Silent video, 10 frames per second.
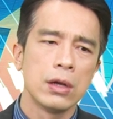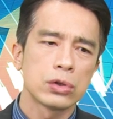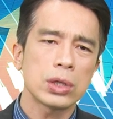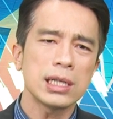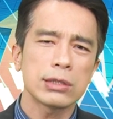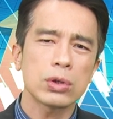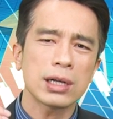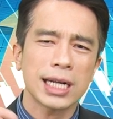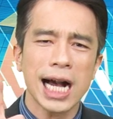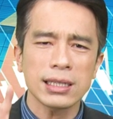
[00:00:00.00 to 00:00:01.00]
所以你说
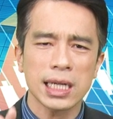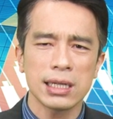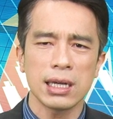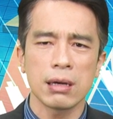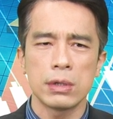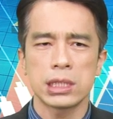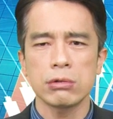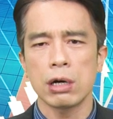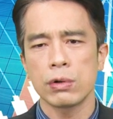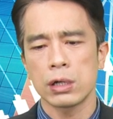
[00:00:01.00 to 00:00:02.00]
钢铁人有没有机
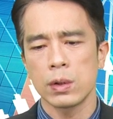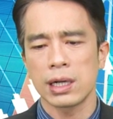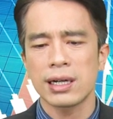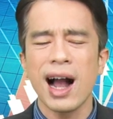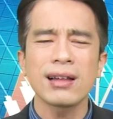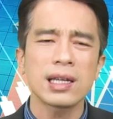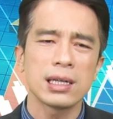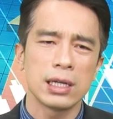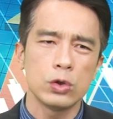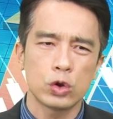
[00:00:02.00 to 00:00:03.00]
会回归？钢铁
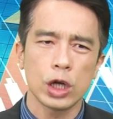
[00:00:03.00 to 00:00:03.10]
人绝